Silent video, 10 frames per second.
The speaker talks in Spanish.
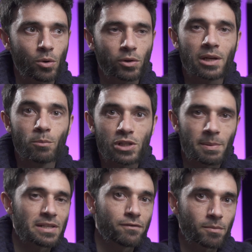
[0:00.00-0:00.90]
luego tienen mucha
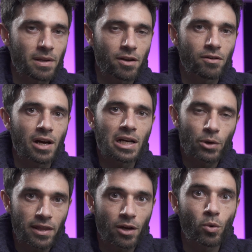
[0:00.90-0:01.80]
más información a la
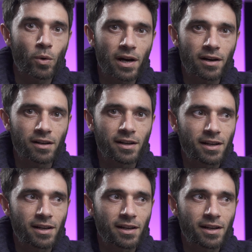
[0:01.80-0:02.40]
hora de jugar,